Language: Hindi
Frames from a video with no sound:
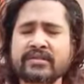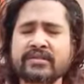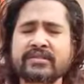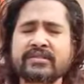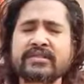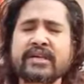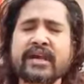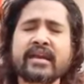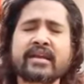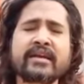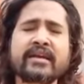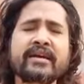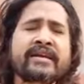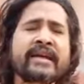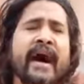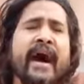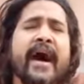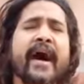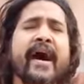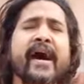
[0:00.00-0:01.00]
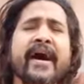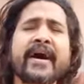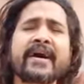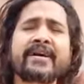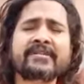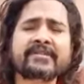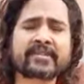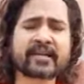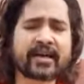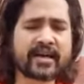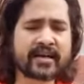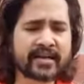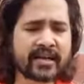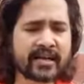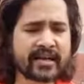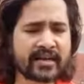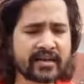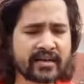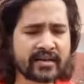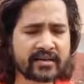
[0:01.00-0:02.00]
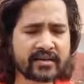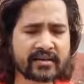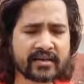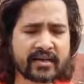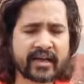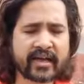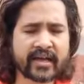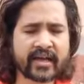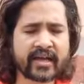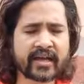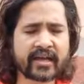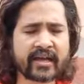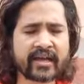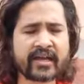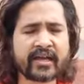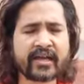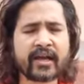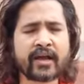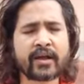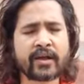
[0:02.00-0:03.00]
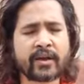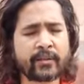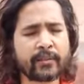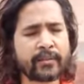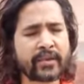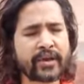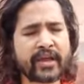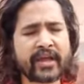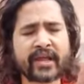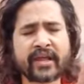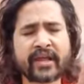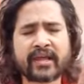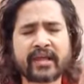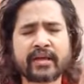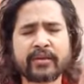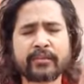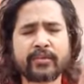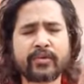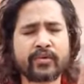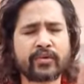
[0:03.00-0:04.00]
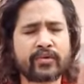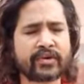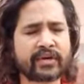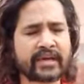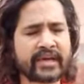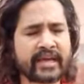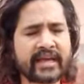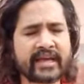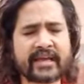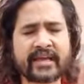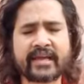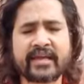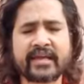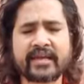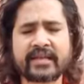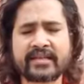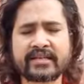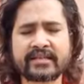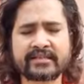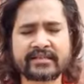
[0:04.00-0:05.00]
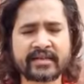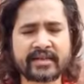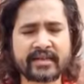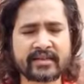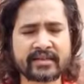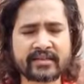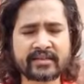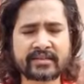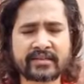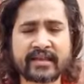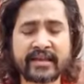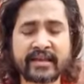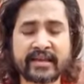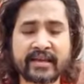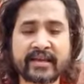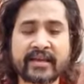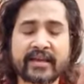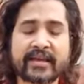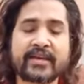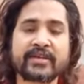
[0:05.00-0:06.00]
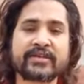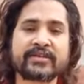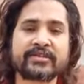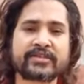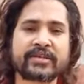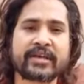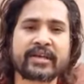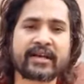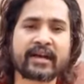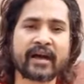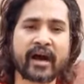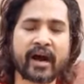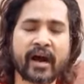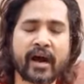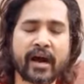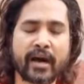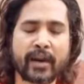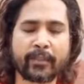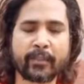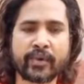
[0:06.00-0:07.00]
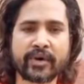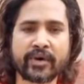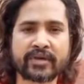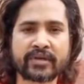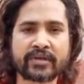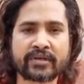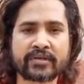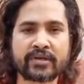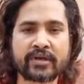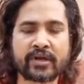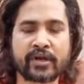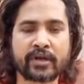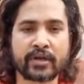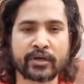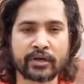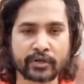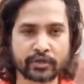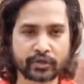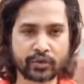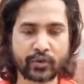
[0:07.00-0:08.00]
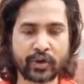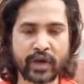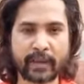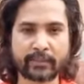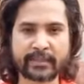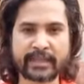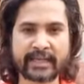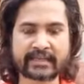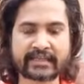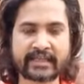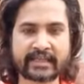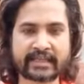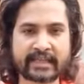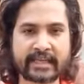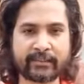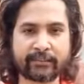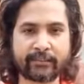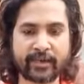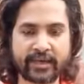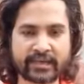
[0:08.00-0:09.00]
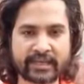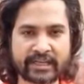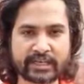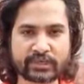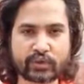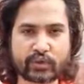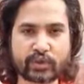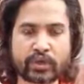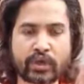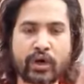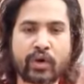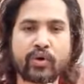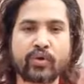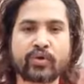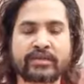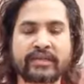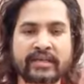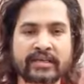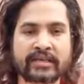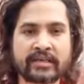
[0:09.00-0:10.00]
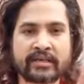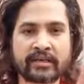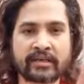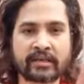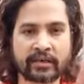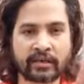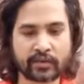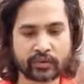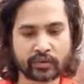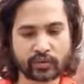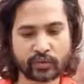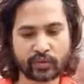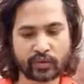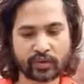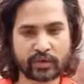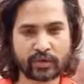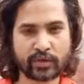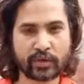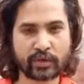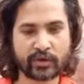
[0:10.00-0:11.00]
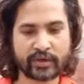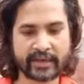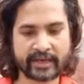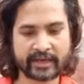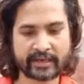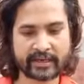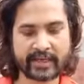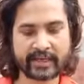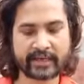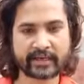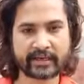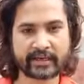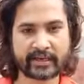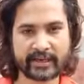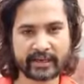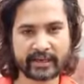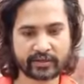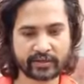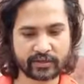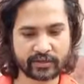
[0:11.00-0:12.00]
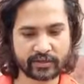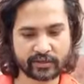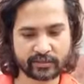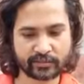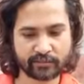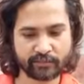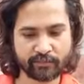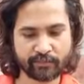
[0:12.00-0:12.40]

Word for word: जलना सरल है प्रेम की जलती शिखा पर जो आप देखते हैं दीपक की जो लॉ होती है ना तो लॉ एक एक एक